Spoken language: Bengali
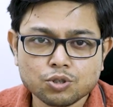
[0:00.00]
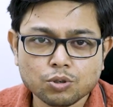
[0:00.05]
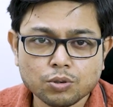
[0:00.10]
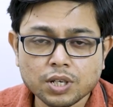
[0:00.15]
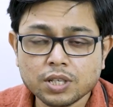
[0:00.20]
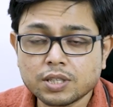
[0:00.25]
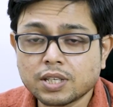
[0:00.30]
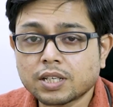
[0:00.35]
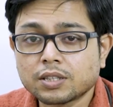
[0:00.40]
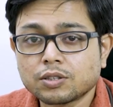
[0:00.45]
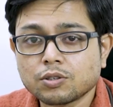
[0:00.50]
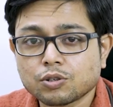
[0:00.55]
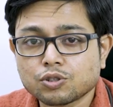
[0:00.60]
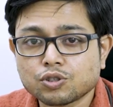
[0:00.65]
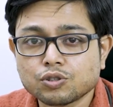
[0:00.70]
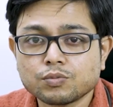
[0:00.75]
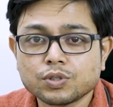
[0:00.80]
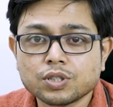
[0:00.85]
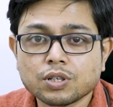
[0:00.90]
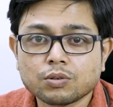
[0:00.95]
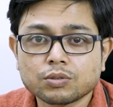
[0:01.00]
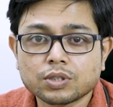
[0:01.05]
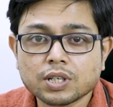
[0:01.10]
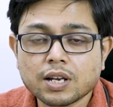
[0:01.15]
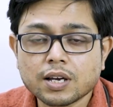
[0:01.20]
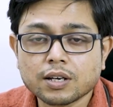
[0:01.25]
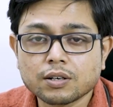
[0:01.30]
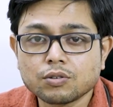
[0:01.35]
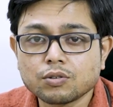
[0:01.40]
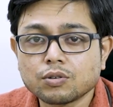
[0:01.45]
চোখে দেখতে অসুবিধা হতে
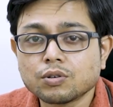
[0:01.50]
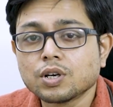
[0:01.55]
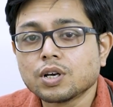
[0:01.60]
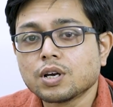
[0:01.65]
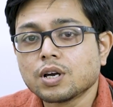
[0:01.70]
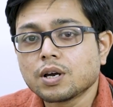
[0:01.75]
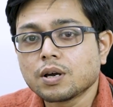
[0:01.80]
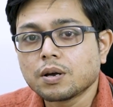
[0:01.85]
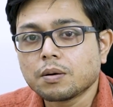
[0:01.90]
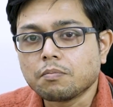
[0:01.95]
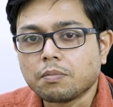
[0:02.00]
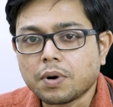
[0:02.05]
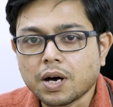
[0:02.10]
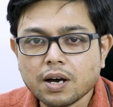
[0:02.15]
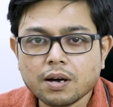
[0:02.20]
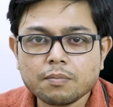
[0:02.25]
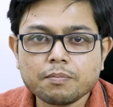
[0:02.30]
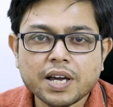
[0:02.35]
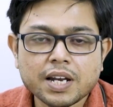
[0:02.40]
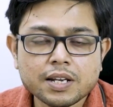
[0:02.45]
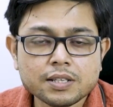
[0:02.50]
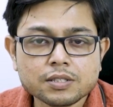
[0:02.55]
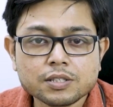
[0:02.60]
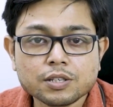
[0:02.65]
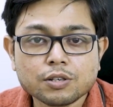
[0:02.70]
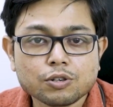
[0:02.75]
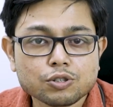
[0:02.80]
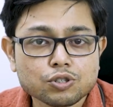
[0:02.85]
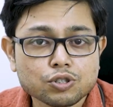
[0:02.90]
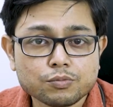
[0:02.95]
লাগলো বা
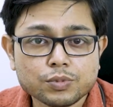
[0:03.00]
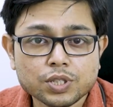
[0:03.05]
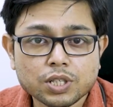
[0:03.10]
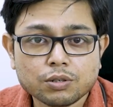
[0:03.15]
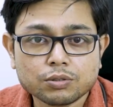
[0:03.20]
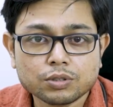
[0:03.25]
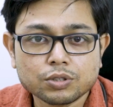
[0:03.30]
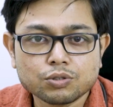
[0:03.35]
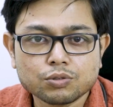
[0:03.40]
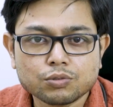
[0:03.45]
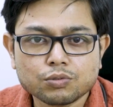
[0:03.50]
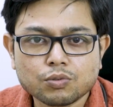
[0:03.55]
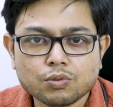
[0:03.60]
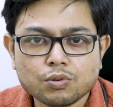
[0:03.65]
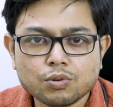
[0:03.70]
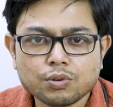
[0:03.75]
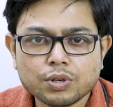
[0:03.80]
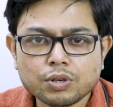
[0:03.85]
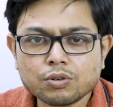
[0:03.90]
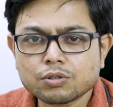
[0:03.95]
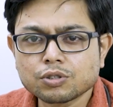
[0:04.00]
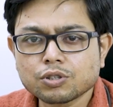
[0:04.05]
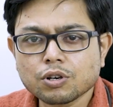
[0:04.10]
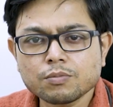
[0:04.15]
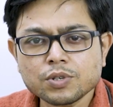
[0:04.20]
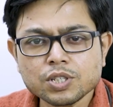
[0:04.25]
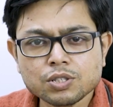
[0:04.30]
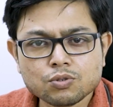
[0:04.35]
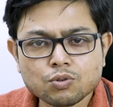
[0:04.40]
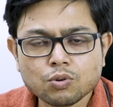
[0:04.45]
ব্যালেন্সের অসুবিধা হতে শুরু করলো এগুলো
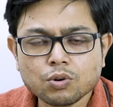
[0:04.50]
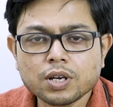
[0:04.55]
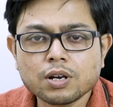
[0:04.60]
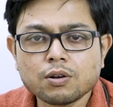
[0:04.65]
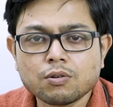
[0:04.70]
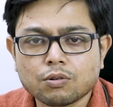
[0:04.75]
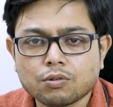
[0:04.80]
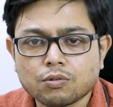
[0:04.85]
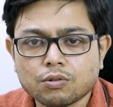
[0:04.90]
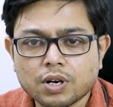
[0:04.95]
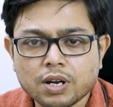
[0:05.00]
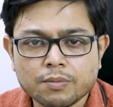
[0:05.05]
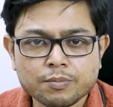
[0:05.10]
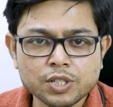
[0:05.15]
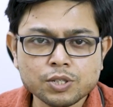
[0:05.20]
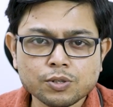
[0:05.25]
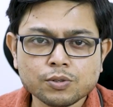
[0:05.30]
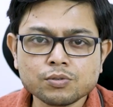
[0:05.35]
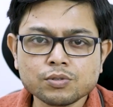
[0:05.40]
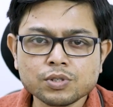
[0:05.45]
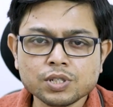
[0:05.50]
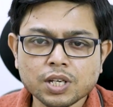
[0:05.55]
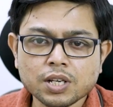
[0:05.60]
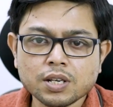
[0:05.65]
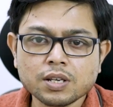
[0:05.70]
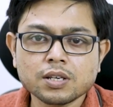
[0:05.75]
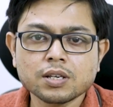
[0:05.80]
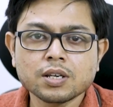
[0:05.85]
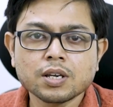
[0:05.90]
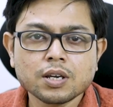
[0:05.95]
সবই স্ট্রোকের লক্ষণ আমরা যখন
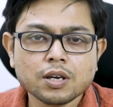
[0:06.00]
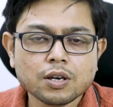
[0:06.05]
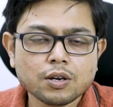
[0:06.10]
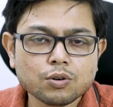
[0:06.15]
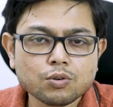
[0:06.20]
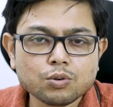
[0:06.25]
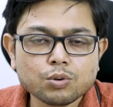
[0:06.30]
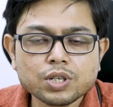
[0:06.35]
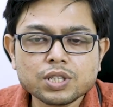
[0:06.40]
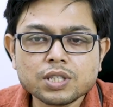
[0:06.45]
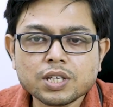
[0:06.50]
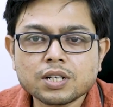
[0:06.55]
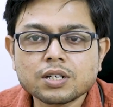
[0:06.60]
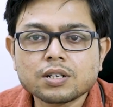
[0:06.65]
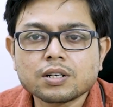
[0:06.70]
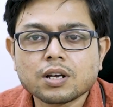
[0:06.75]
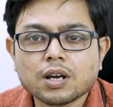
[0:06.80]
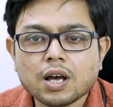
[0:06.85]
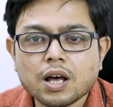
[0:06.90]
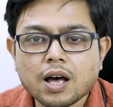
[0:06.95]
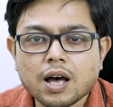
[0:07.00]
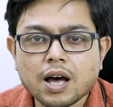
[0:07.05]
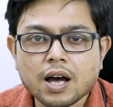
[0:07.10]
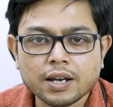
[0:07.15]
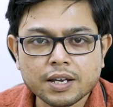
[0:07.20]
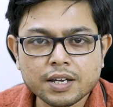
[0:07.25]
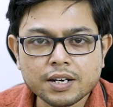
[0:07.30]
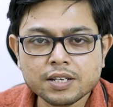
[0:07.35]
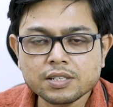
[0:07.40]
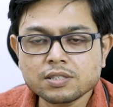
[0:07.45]
সেই রোগীদের
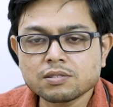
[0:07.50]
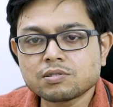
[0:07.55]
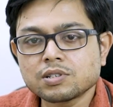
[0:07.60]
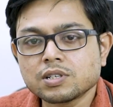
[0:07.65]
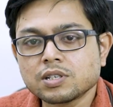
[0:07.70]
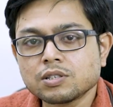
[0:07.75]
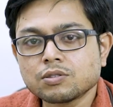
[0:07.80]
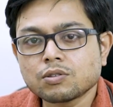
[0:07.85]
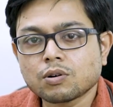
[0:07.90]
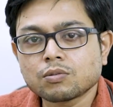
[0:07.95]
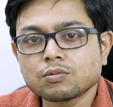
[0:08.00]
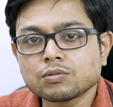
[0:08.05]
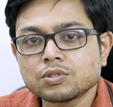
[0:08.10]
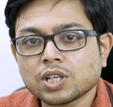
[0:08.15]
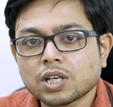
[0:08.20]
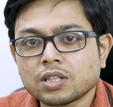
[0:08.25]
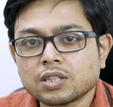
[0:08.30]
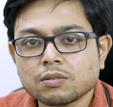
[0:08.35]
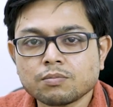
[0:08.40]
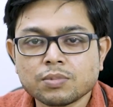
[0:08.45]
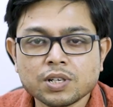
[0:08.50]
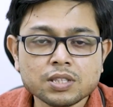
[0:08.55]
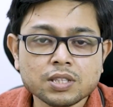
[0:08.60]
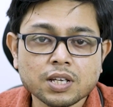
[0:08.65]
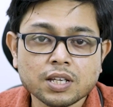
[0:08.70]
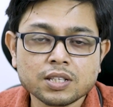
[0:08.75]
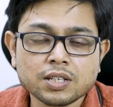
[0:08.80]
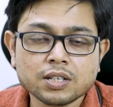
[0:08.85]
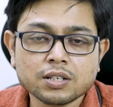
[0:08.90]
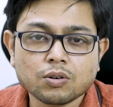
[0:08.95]
আগের হিস্ট্রি নিই তখন জানতে পারি
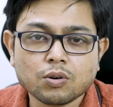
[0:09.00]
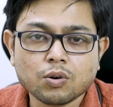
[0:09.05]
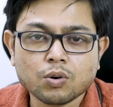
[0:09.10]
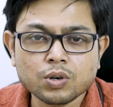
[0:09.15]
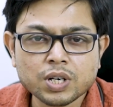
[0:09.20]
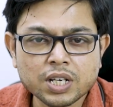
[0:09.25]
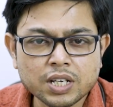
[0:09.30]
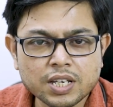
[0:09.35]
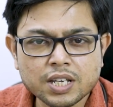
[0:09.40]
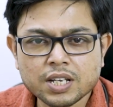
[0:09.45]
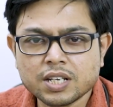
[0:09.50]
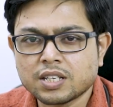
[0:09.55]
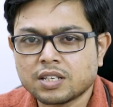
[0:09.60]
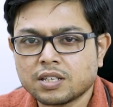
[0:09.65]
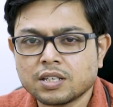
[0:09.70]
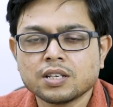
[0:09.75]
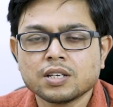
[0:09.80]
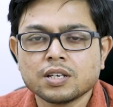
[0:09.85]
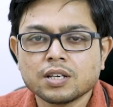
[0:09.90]
তাদের অনেকেরই